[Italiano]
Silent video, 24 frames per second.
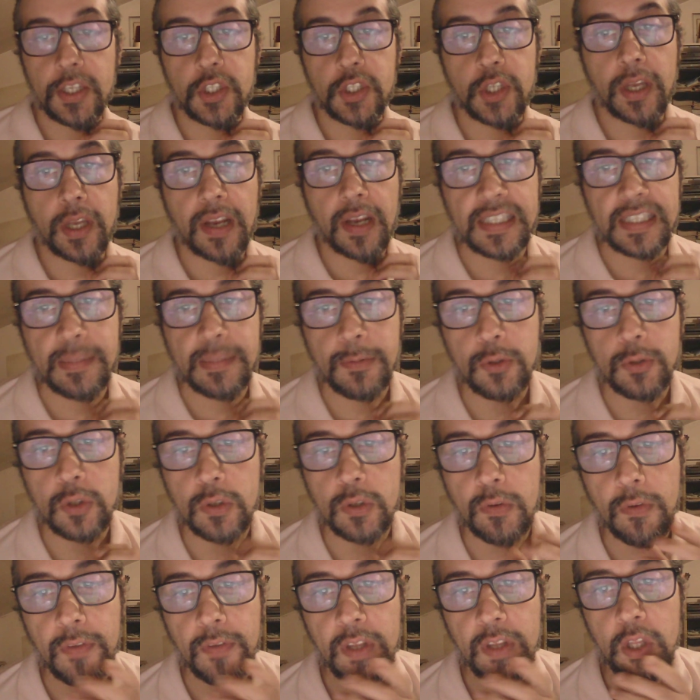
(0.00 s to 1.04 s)
Ciao ragazzi, benvenuti a
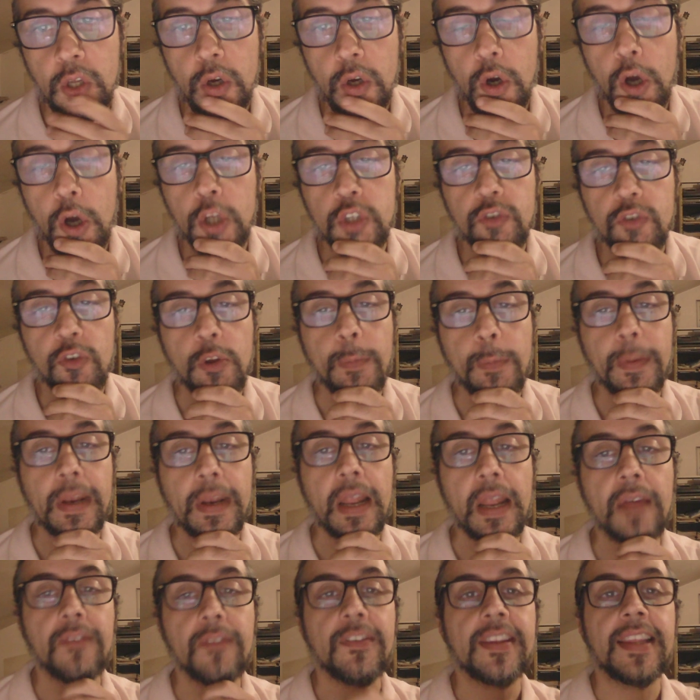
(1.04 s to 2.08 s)
un nuovo video. Oggi voglio
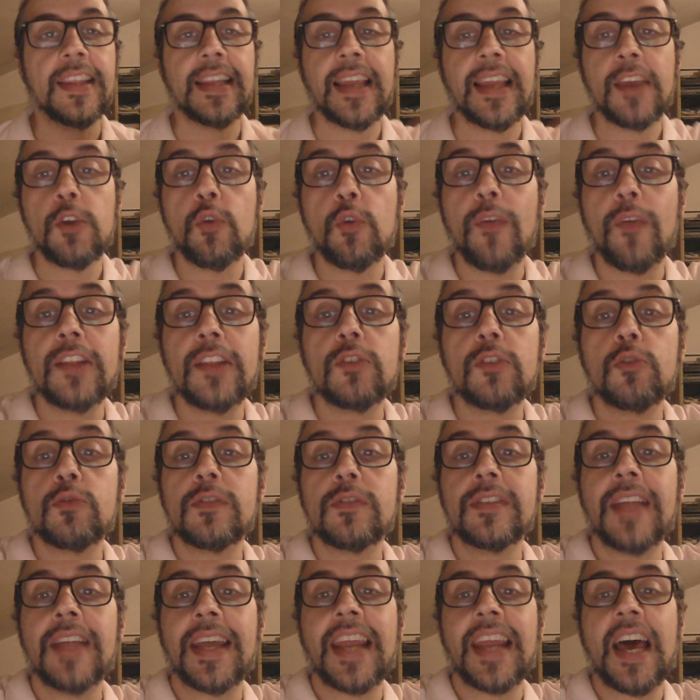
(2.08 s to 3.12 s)
parlarvi della
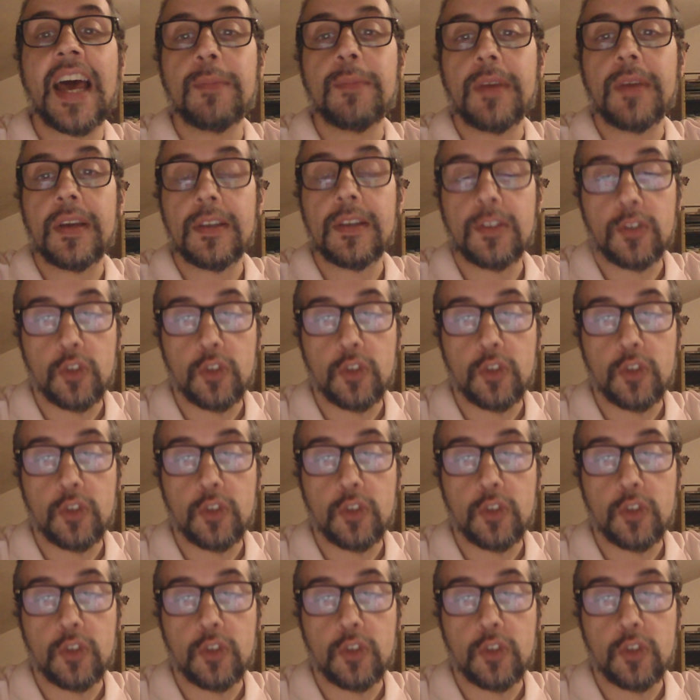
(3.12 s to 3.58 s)
Juventus d'Arabia.